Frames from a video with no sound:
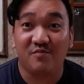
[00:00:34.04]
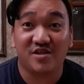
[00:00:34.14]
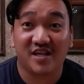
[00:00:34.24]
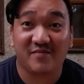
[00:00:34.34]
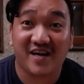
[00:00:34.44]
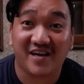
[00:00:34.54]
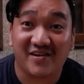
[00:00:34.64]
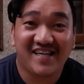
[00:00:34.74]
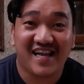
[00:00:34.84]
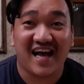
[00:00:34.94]
Kumusta naman
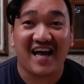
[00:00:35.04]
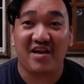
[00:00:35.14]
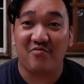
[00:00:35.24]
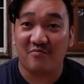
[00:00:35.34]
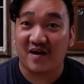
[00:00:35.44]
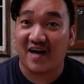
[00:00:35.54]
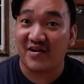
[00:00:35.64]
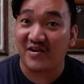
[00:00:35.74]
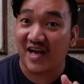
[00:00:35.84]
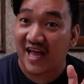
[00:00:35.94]
kayo? Nakakainom ba
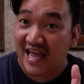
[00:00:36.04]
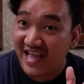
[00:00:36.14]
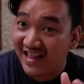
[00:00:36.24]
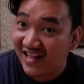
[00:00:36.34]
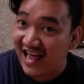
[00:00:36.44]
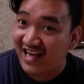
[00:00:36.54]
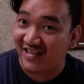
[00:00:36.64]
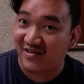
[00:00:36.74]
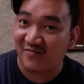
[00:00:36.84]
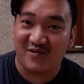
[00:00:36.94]
kayo ng 8
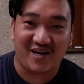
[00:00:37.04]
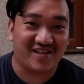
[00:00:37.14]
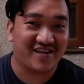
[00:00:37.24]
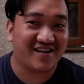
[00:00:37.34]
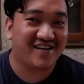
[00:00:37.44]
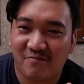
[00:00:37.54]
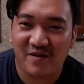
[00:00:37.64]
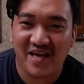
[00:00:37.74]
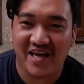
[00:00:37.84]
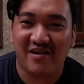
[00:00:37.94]
glasses of water?
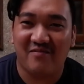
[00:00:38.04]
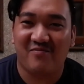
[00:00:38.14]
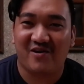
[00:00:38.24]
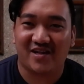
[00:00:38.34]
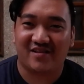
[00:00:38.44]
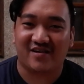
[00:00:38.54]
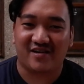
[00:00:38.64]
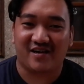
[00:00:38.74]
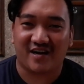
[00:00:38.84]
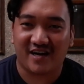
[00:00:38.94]
Speaking of water,
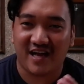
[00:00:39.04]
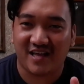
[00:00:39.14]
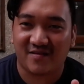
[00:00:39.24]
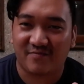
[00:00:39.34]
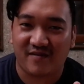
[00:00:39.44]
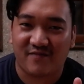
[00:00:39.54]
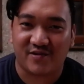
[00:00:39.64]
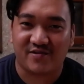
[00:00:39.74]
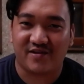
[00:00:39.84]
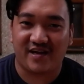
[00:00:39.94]
our gospel
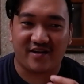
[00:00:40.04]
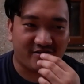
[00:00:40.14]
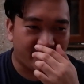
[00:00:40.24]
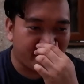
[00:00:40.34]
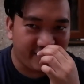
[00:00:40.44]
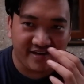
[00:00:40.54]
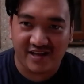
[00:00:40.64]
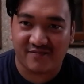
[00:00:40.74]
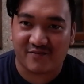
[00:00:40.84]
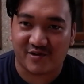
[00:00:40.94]
for today or the
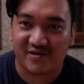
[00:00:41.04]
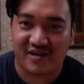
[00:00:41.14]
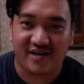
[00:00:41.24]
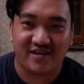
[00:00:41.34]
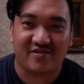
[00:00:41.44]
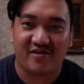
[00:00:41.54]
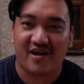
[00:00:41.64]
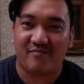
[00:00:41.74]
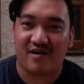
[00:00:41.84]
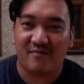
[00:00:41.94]
readings for today is
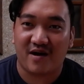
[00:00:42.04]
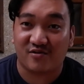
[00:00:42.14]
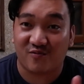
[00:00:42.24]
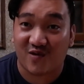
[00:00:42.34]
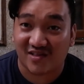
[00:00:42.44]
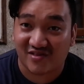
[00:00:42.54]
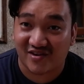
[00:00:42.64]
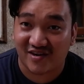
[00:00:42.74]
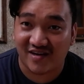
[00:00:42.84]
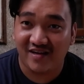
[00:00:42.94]
talking about water.